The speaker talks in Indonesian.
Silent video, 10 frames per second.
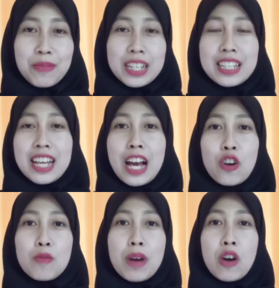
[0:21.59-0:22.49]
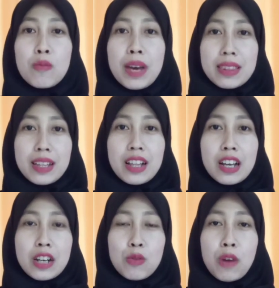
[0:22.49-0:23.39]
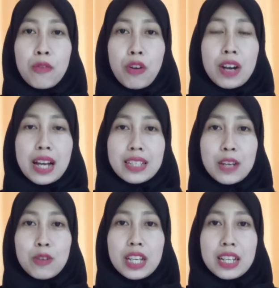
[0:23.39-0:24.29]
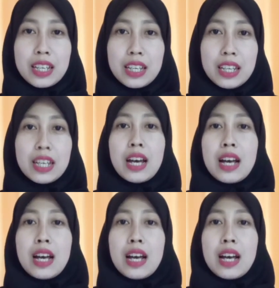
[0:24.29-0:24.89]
Di sini aku mau battle kedua produk jadul ini.